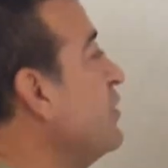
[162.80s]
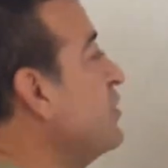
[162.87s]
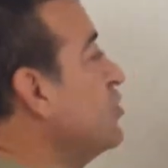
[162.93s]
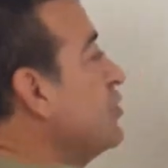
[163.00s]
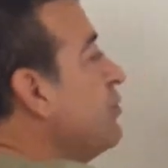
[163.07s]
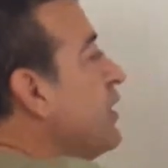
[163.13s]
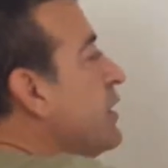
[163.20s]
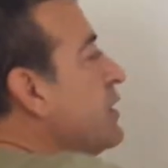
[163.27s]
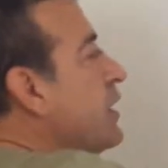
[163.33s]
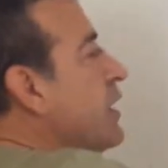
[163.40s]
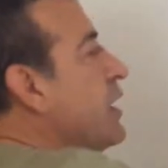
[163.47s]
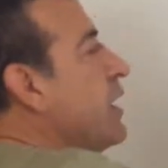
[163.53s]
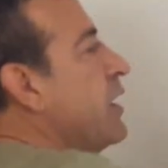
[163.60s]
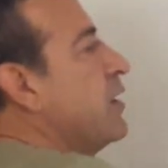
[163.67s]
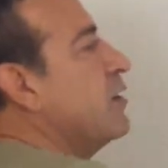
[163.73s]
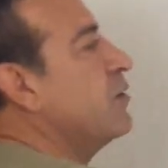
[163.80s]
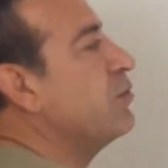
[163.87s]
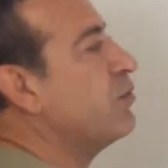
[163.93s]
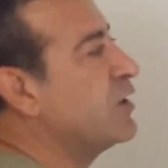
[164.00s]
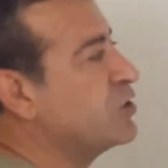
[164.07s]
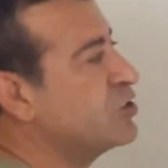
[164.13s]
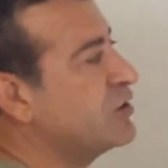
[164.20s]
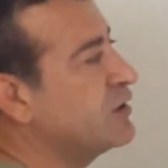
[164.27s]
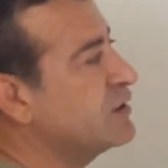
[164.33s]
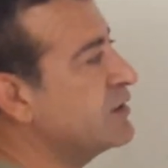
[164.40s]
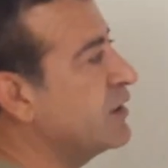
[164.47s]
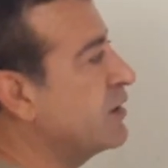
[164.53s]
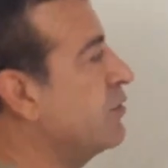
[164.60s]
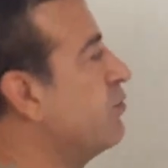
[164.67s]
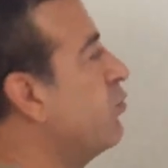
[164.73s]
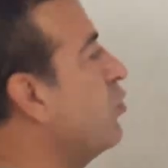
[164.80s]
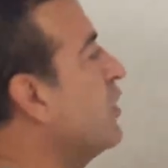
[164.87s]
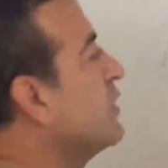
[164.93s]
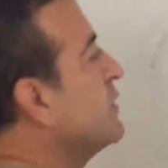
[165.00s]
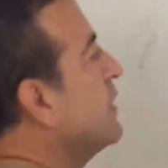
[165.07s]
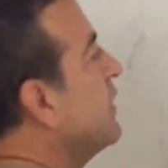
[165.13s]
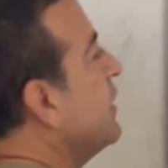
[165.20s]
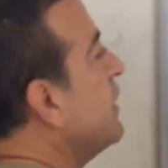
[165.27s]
birinci maddeyle başlarsak Boğazlar